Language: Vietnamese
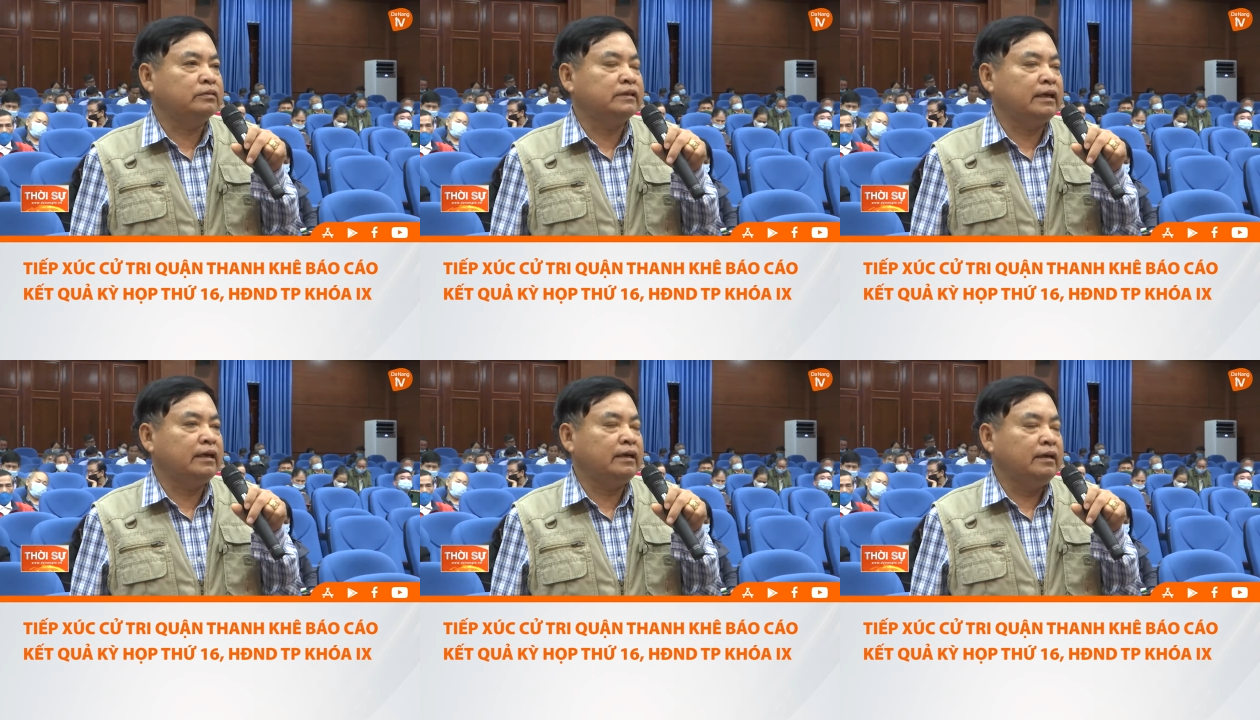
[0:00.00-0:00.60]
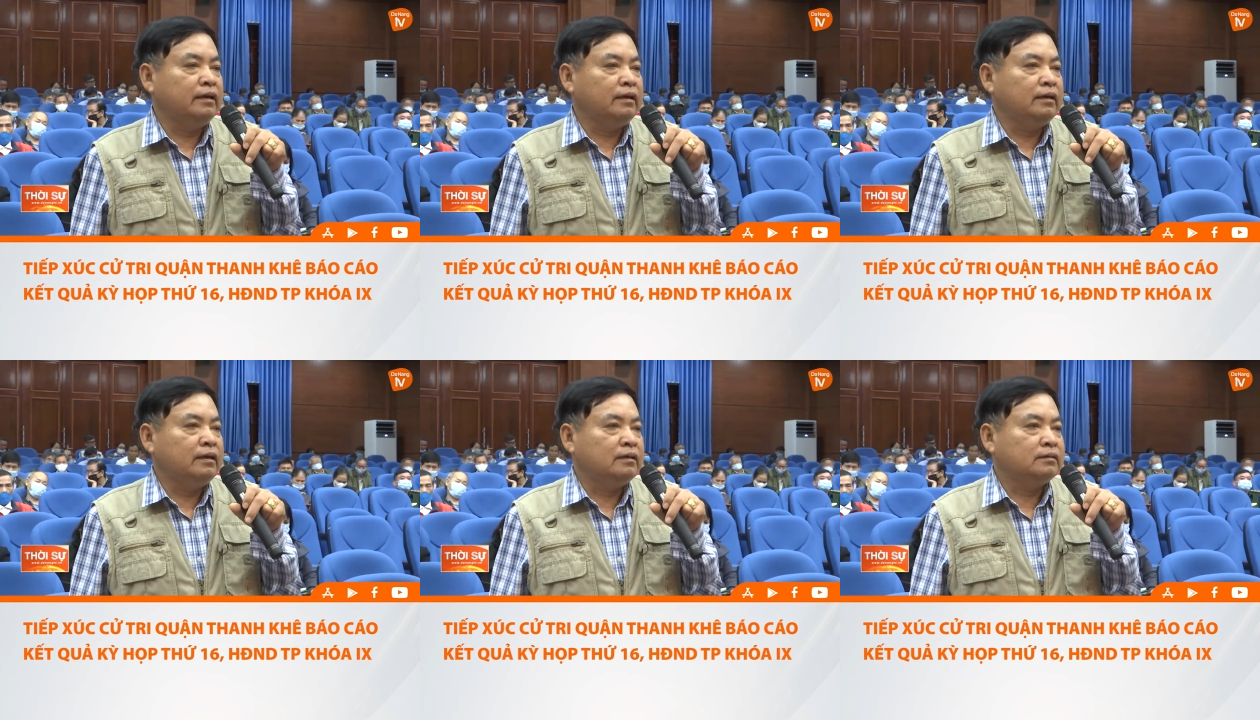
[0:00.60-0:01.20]
sẽ
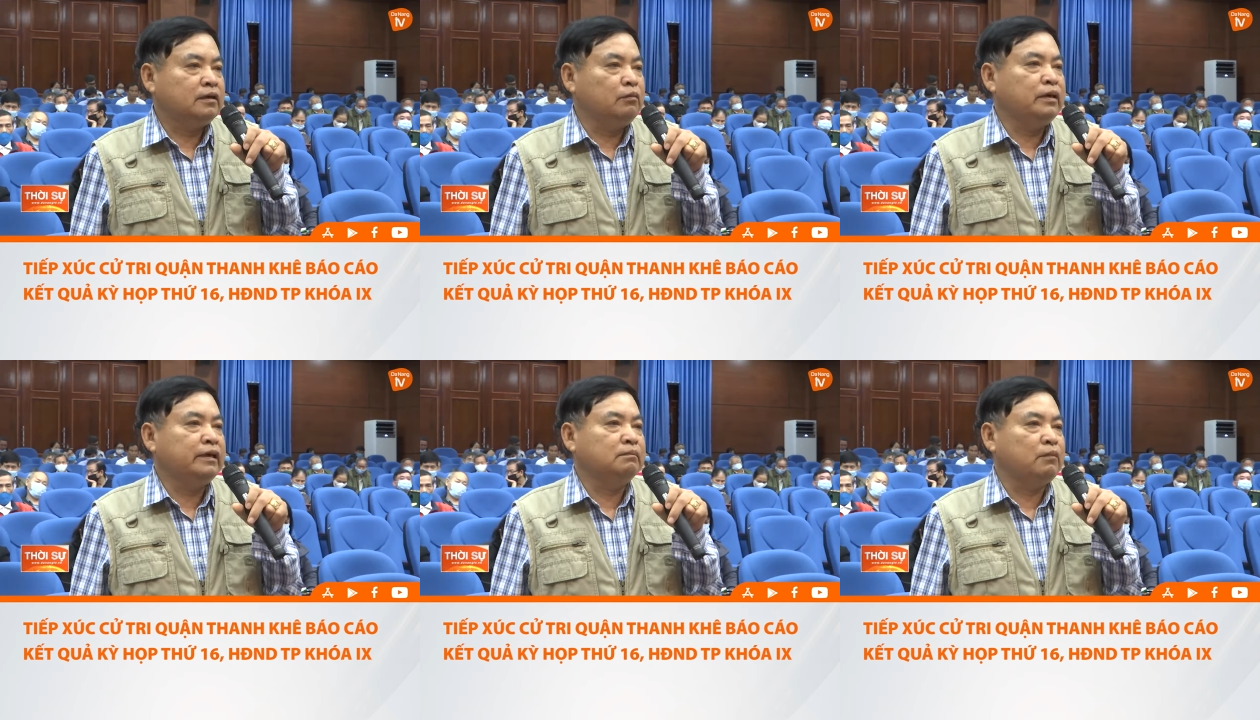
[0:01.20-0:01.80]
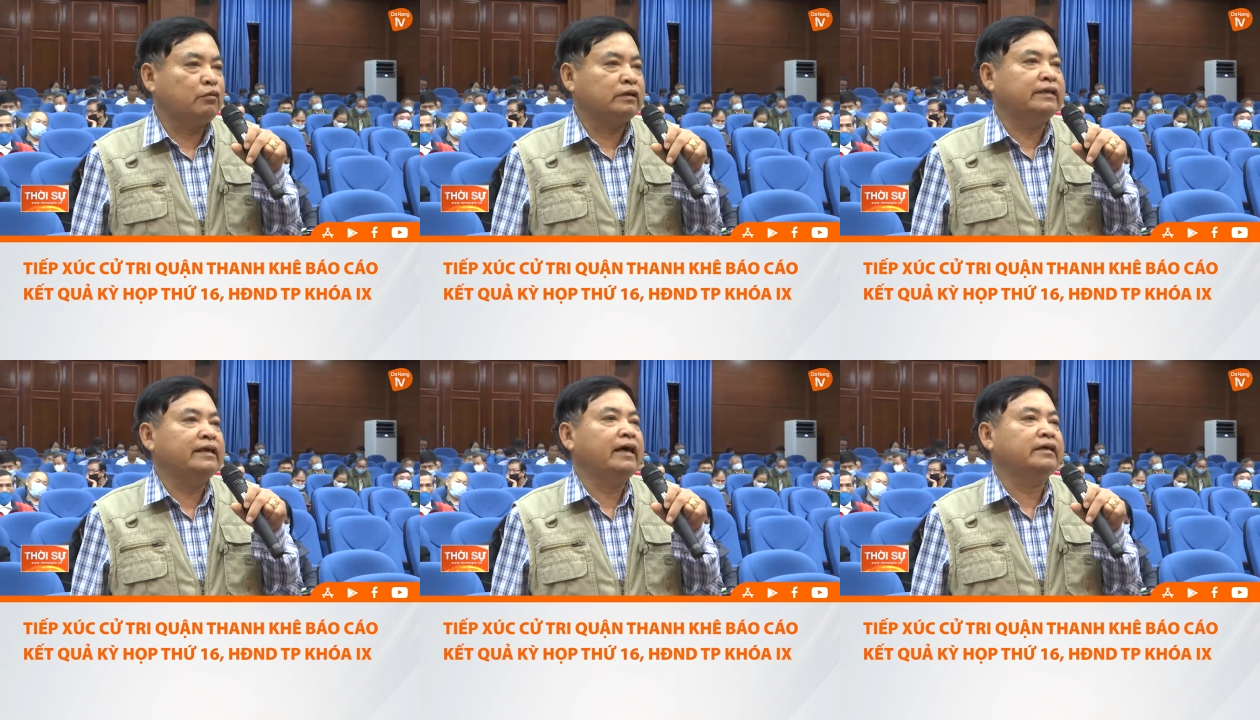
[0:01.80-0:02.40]
cống hiến một cho
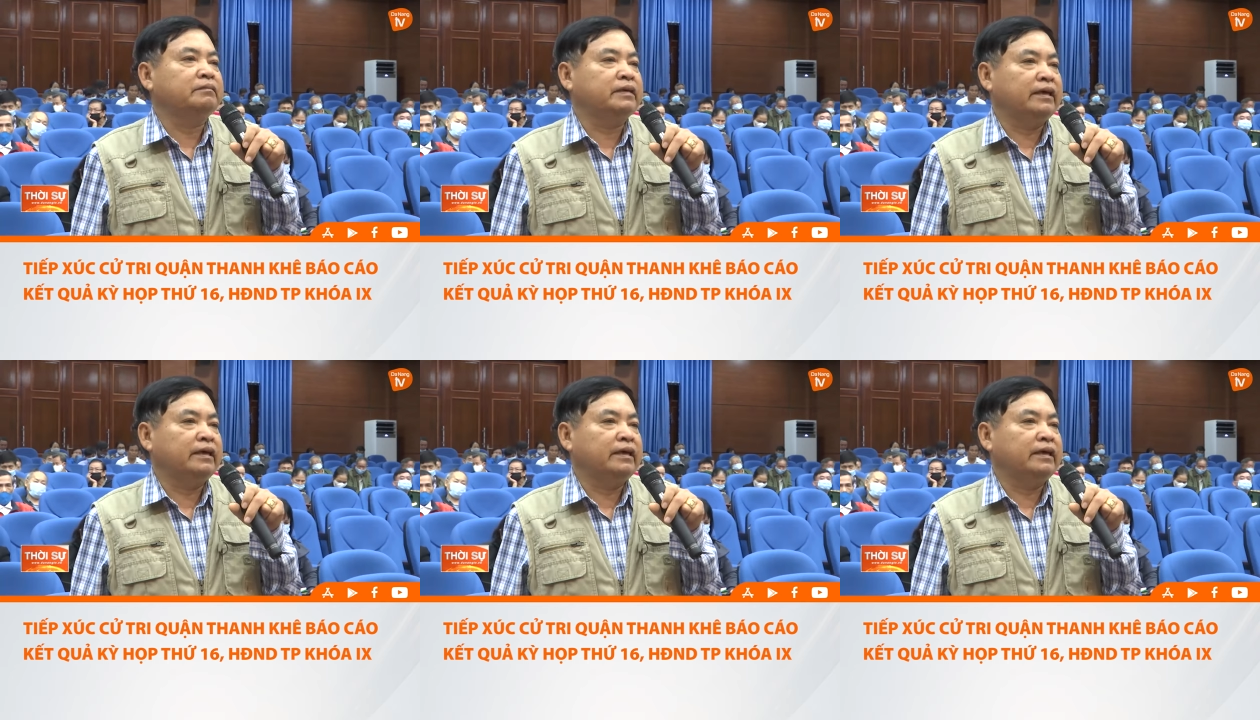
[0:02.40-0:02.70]
đến hai nhiệm